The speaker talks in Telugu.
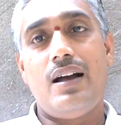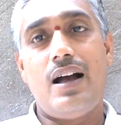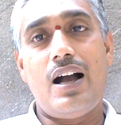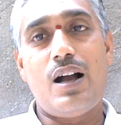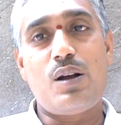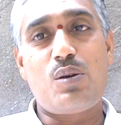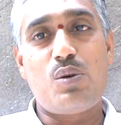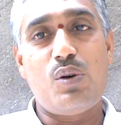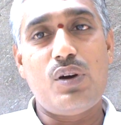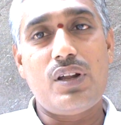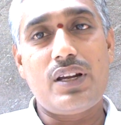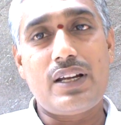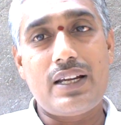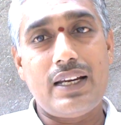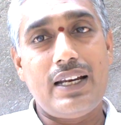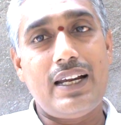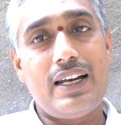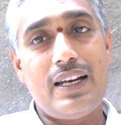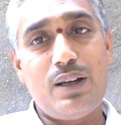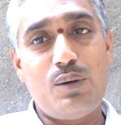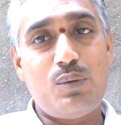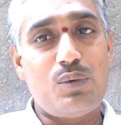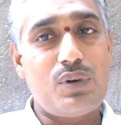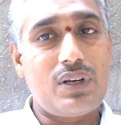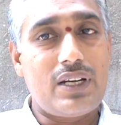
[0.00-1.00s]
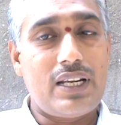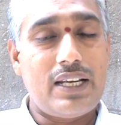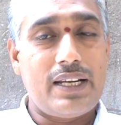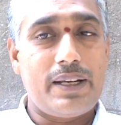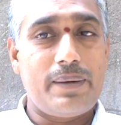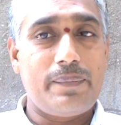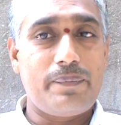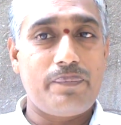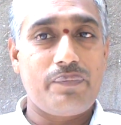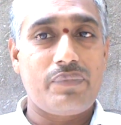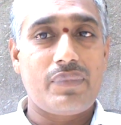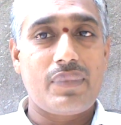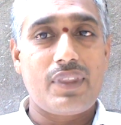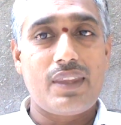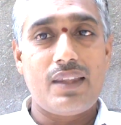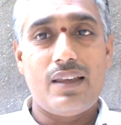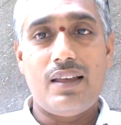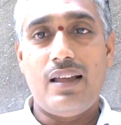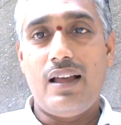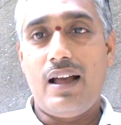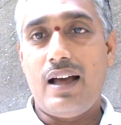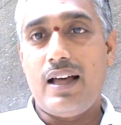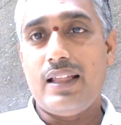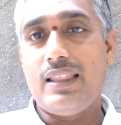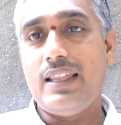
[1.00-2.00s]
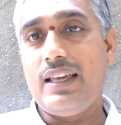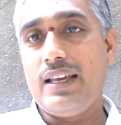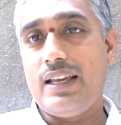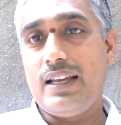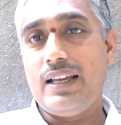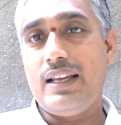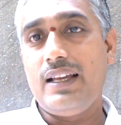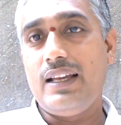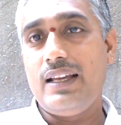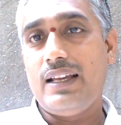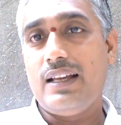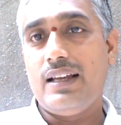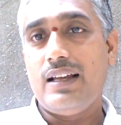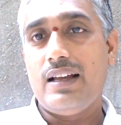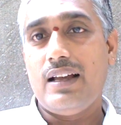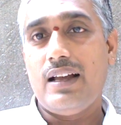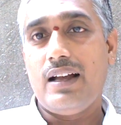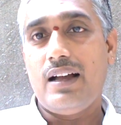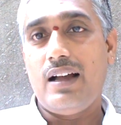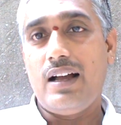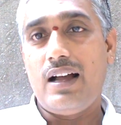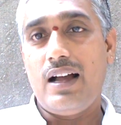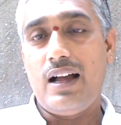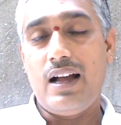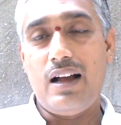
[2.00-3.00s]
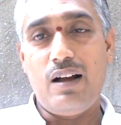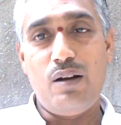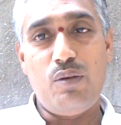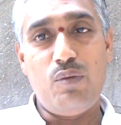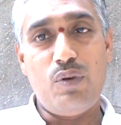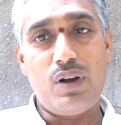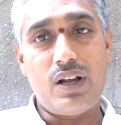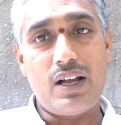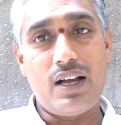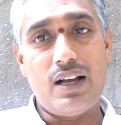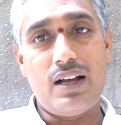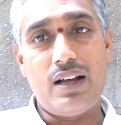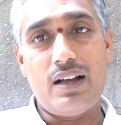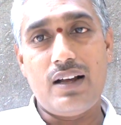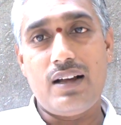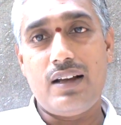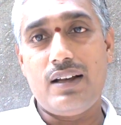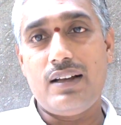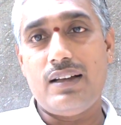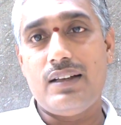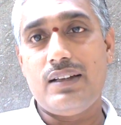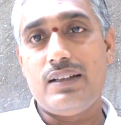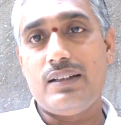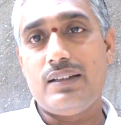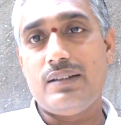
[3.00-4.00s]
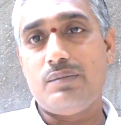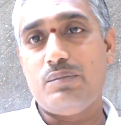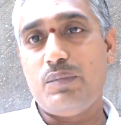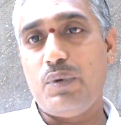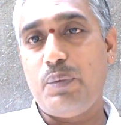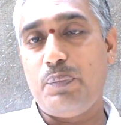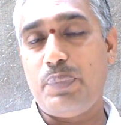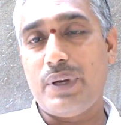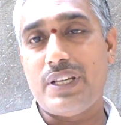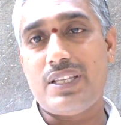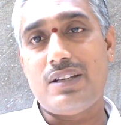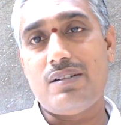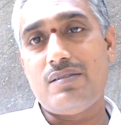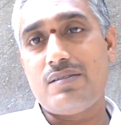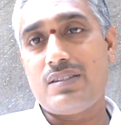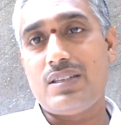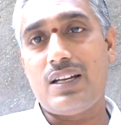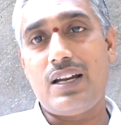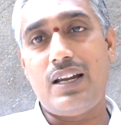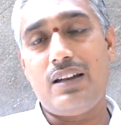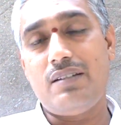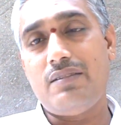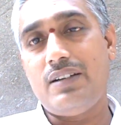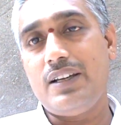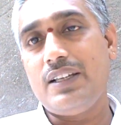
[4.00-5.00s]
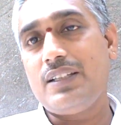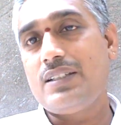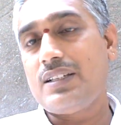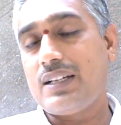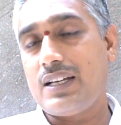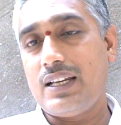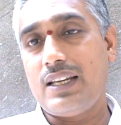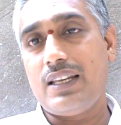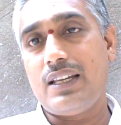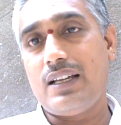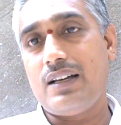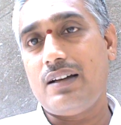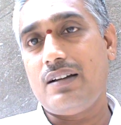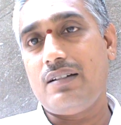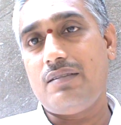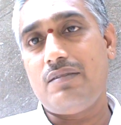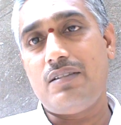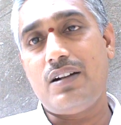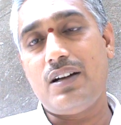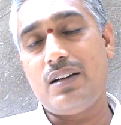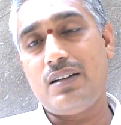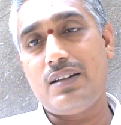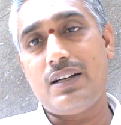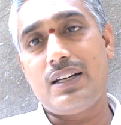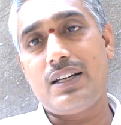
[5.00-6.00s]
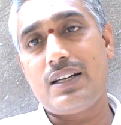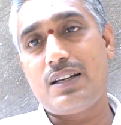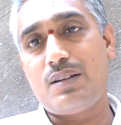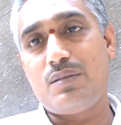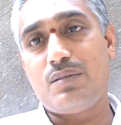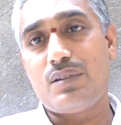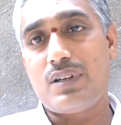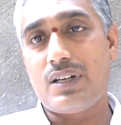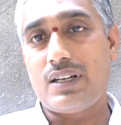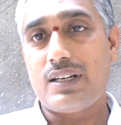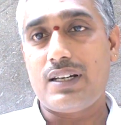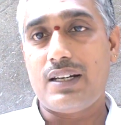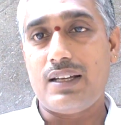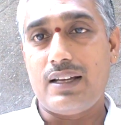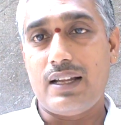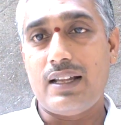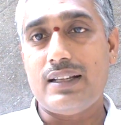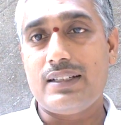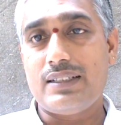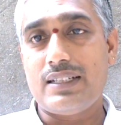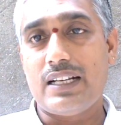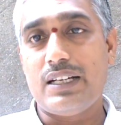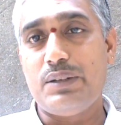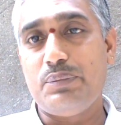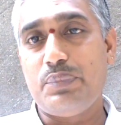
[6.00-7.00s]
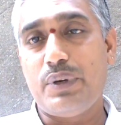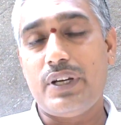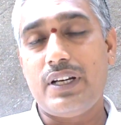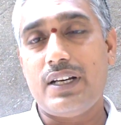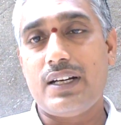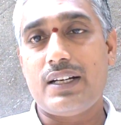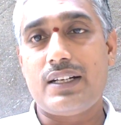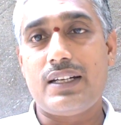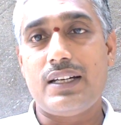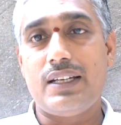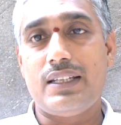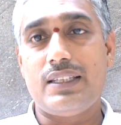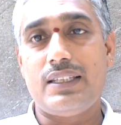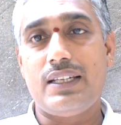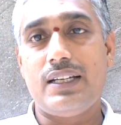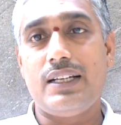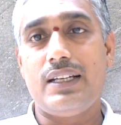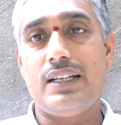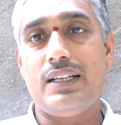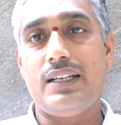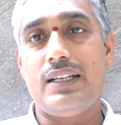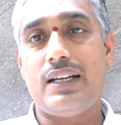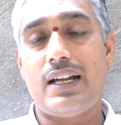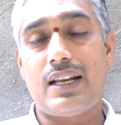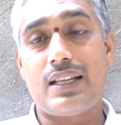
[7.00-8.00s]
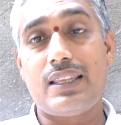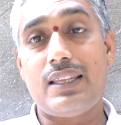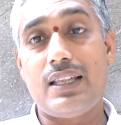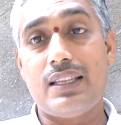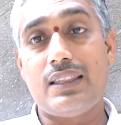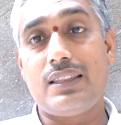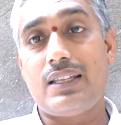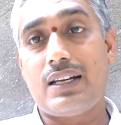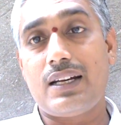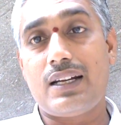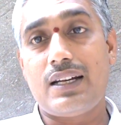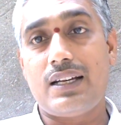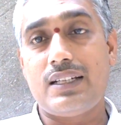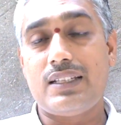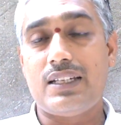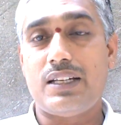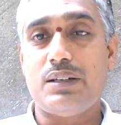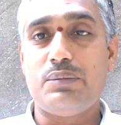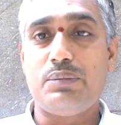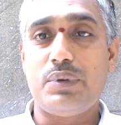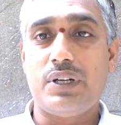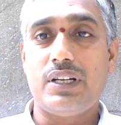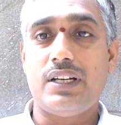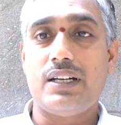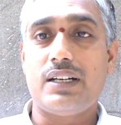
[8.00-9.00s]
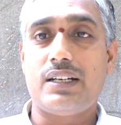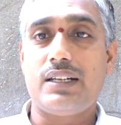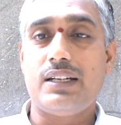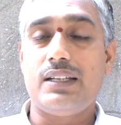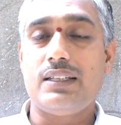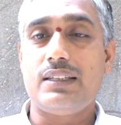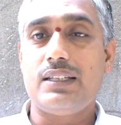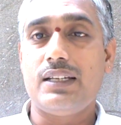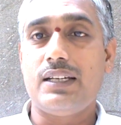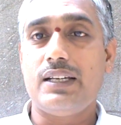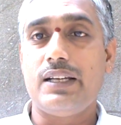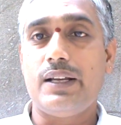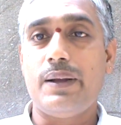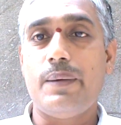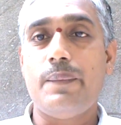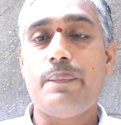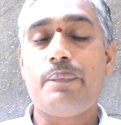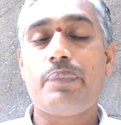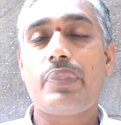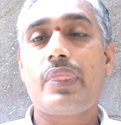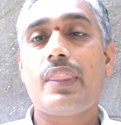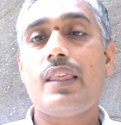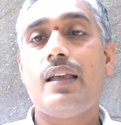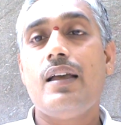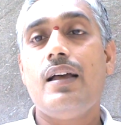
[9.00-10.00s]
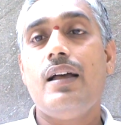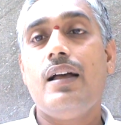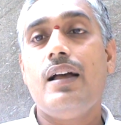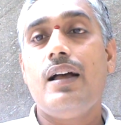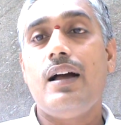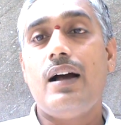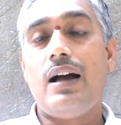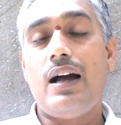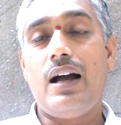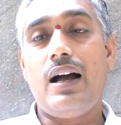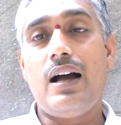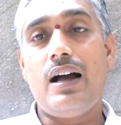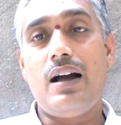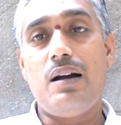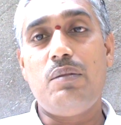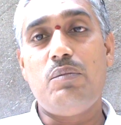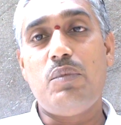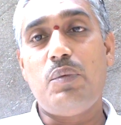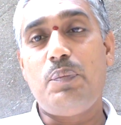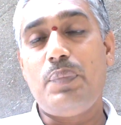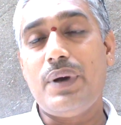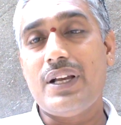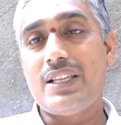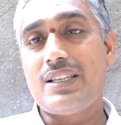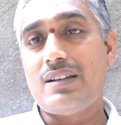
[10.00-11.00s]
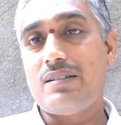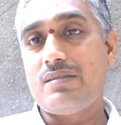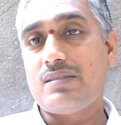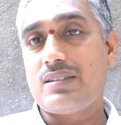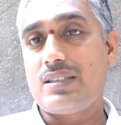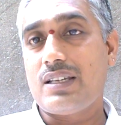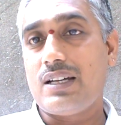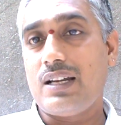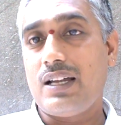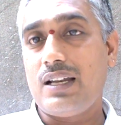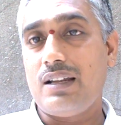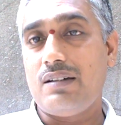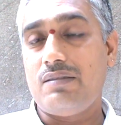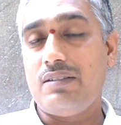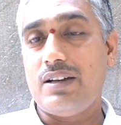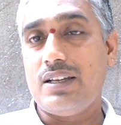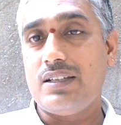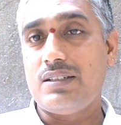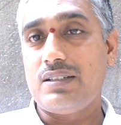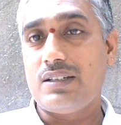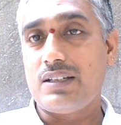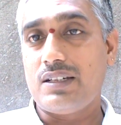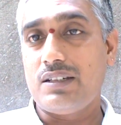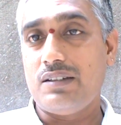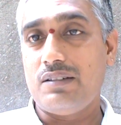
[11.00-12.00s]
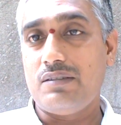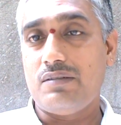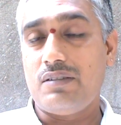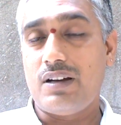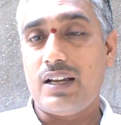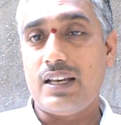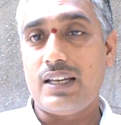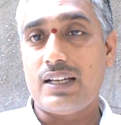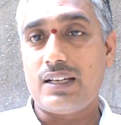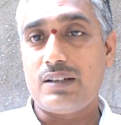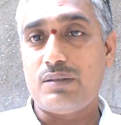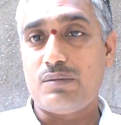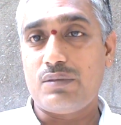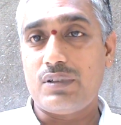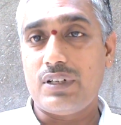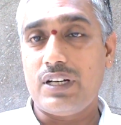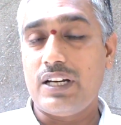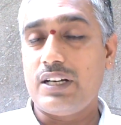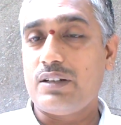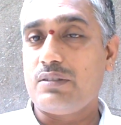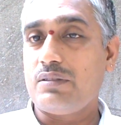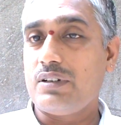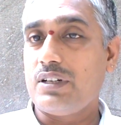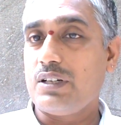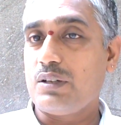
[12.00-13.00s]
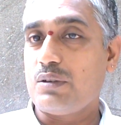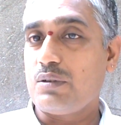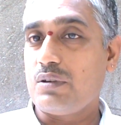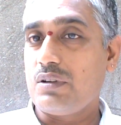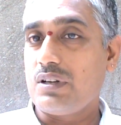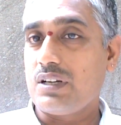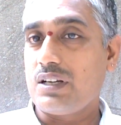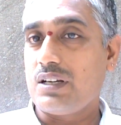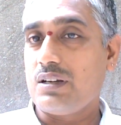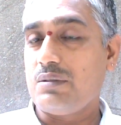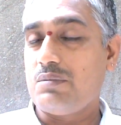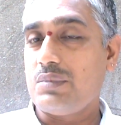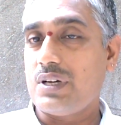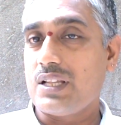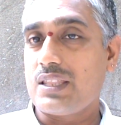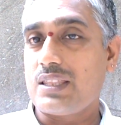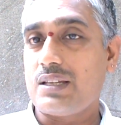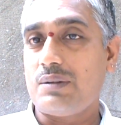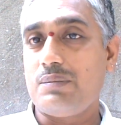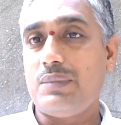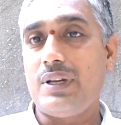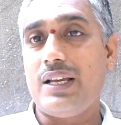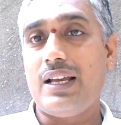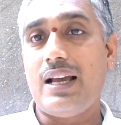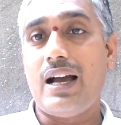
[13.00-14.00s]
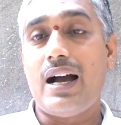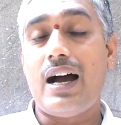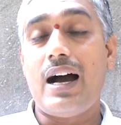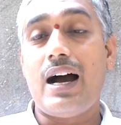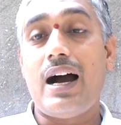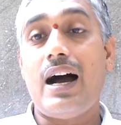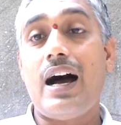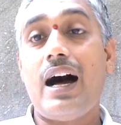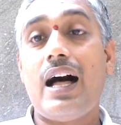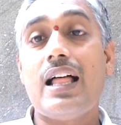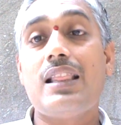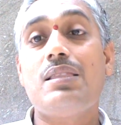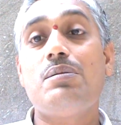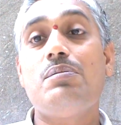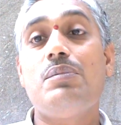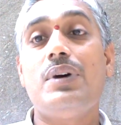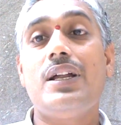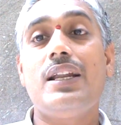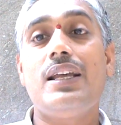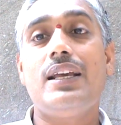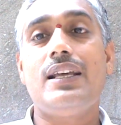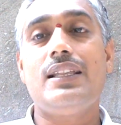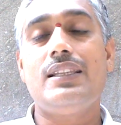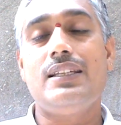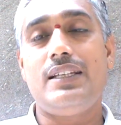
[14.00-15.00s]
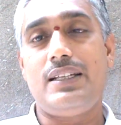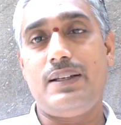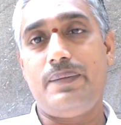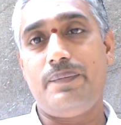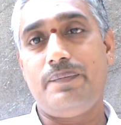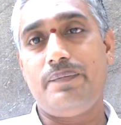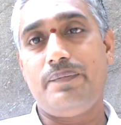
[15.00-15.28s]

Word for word: ఆ కోరికలనే ఉంటాయి అదే ఒక ముప్పై సంవత్సరాల వయసు గల వాడు కనుక ఉన్నట్ల చనిపోయినట్లయితే అర్ధంతరంగా చనిపోయినట్లయితే ఆ ముప్పై సంవత్సరాల వయసుకి వాళ్ళకి ఉండేటువంటి కోరికలు మాత్రమే ఆ ఆత్మ అనేది